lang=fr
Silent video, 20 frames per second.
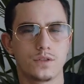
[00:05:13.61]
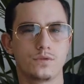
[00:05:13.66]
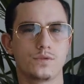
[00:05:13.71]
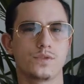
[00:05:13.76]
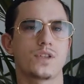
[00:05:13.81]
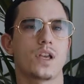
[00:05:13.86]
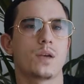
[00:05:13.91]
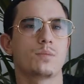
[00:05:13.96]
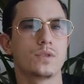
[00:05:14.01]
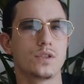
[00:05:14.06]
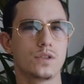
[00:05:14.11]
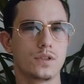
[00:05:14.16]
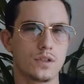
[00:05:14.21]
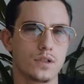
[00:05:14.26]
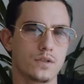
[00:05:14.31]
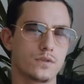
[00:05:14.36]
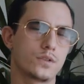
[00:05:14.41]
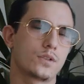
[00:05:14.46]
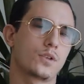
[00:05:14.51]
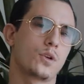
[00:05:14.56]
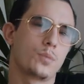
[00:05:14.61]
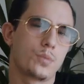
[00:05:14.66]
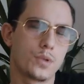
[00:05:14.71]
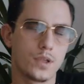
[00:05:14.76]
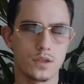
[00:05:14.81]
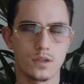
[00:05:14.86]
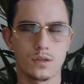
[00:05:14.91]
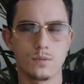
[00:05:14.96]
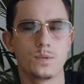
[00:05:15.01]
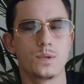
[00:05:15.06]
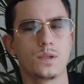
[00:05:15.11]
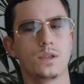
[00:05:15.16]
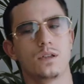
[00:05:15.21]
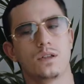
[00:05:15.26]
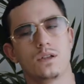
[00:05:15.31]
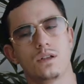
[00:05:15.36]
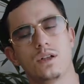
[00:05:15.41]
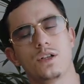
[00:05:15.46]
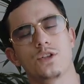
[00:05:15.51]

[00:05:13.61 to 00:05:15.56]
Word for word: à vos amis, à votre copine et puis